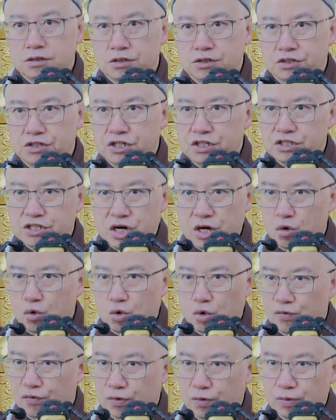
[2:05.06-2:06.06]
金山
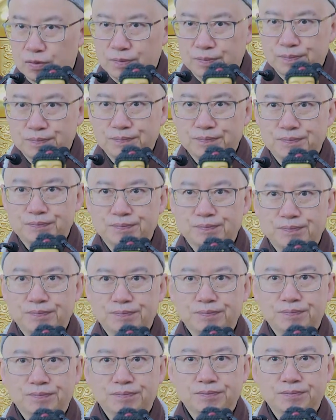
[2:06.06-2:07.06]
活佛，
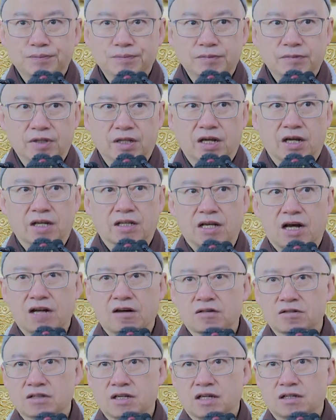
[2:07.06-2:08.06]
你看他
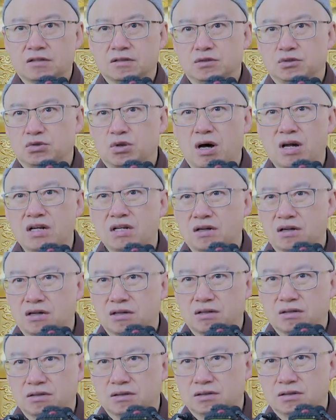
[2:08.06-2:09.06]
老人家穿的，
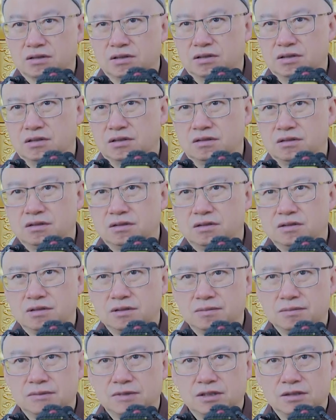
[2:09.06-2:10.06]
确实是
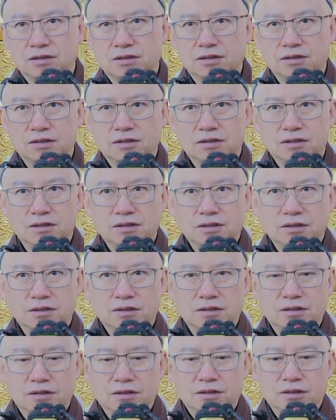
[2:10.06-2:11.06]

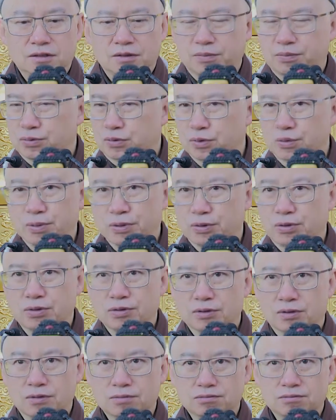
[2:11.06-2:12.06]
普普
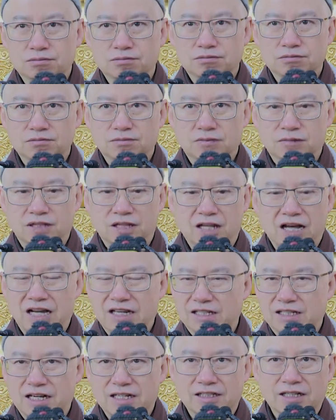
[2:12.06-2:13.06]
通通、邋
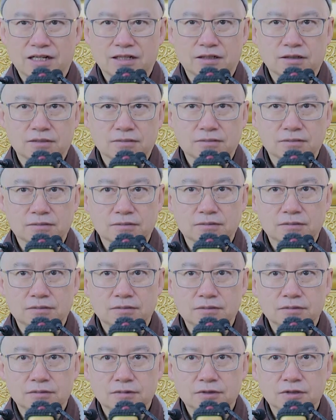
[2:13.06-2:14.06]
邋遢遢的，
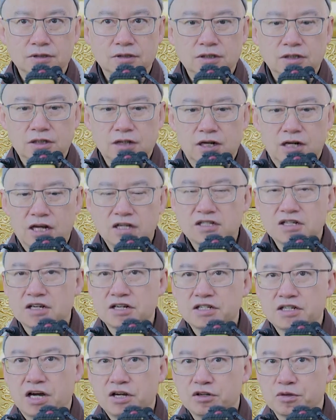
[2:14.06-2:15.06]
但是
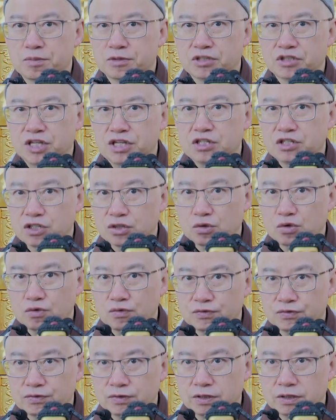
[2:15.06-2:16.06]
人家有没有真实的
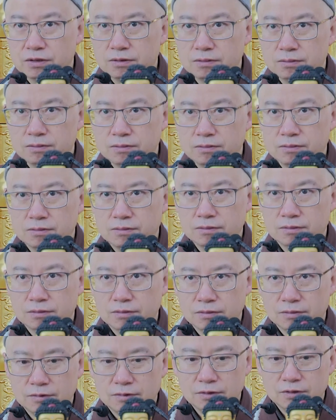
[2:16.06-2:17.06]
功夫呢？
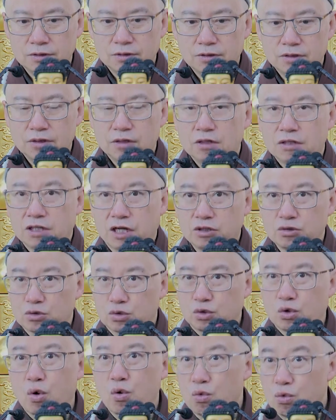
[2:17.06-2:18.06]
他有
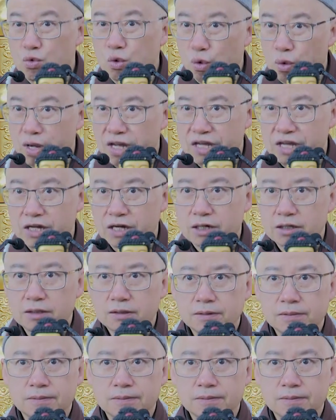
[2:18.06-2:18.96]
空慧呀，